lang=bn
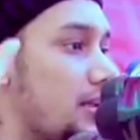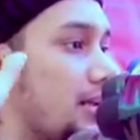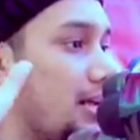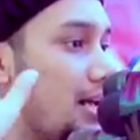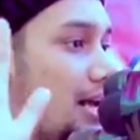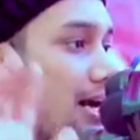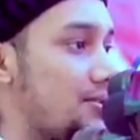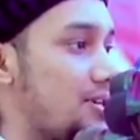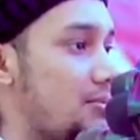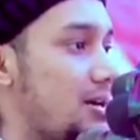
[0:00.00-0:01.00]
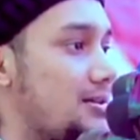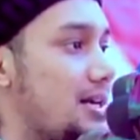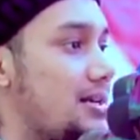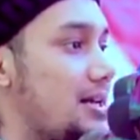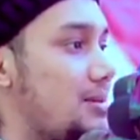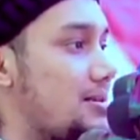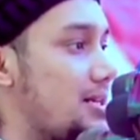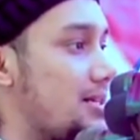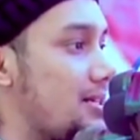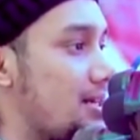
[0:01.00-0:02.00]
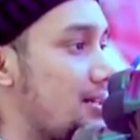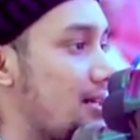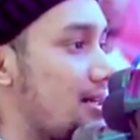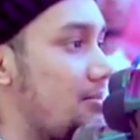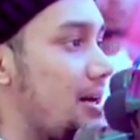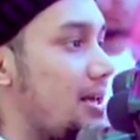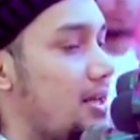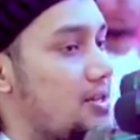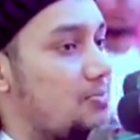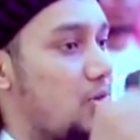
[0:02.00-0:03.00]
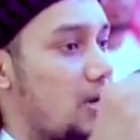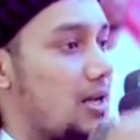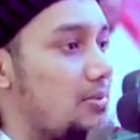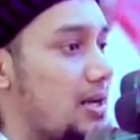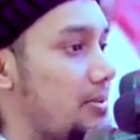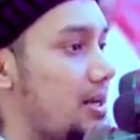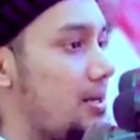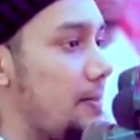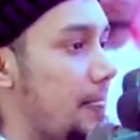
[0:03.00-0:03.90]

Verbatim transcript: নাই আর যার নামাজ ঠিকঠাক নাই তার বাকি হিসাব ধরা খাবে হবে না